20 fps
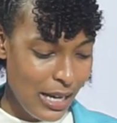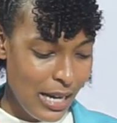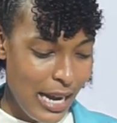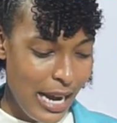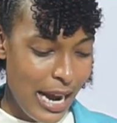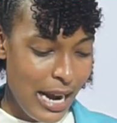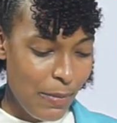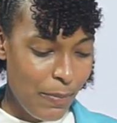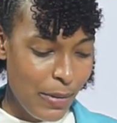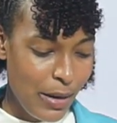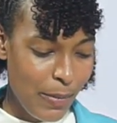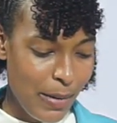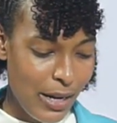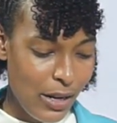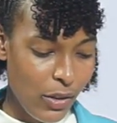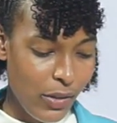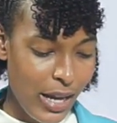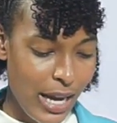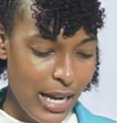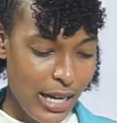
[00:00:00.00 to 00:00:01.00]
El
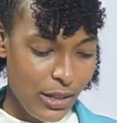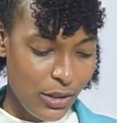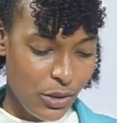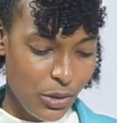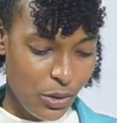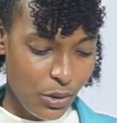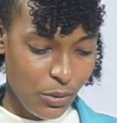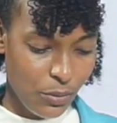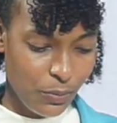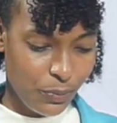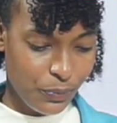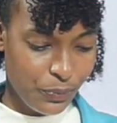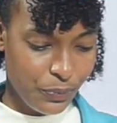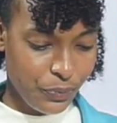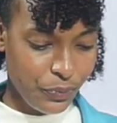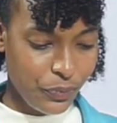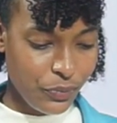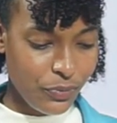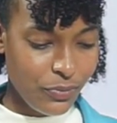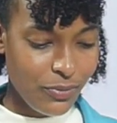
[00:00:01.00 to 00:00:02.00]
primero de esto
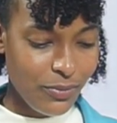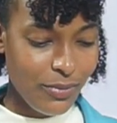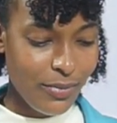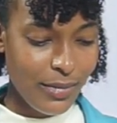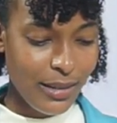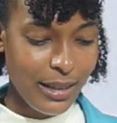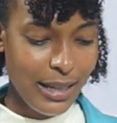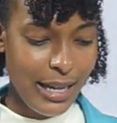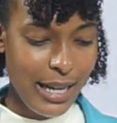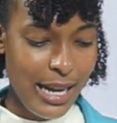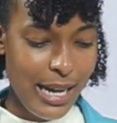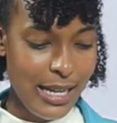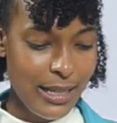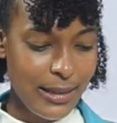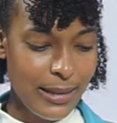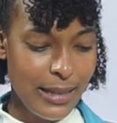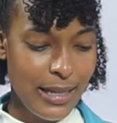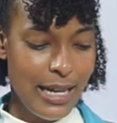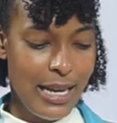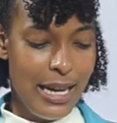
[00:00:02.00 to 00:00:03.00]

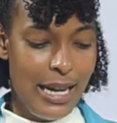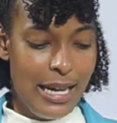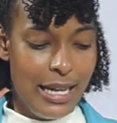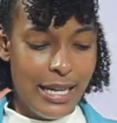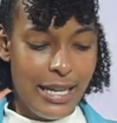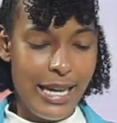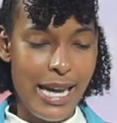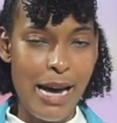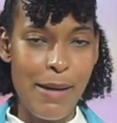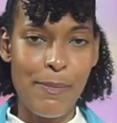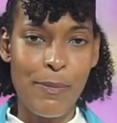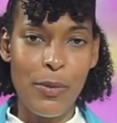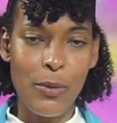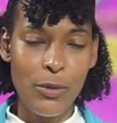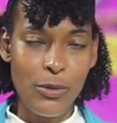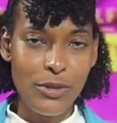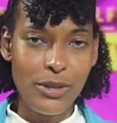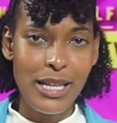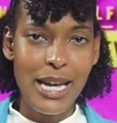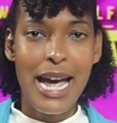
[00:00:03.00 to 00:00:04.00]
es que
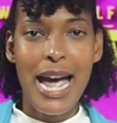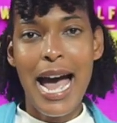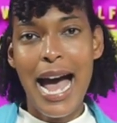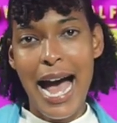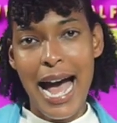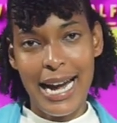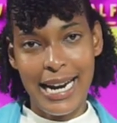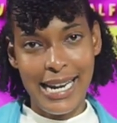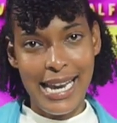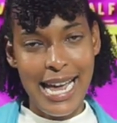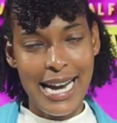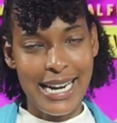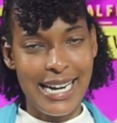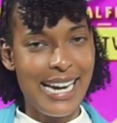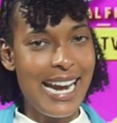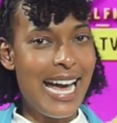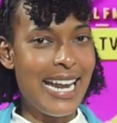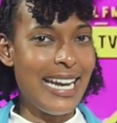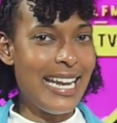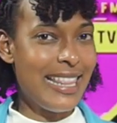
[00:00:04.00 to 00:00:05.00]
apunte a la
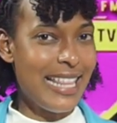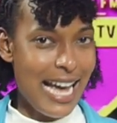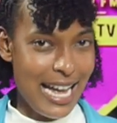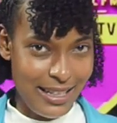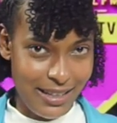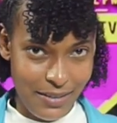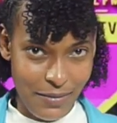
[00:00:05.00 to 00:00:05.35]
claridad.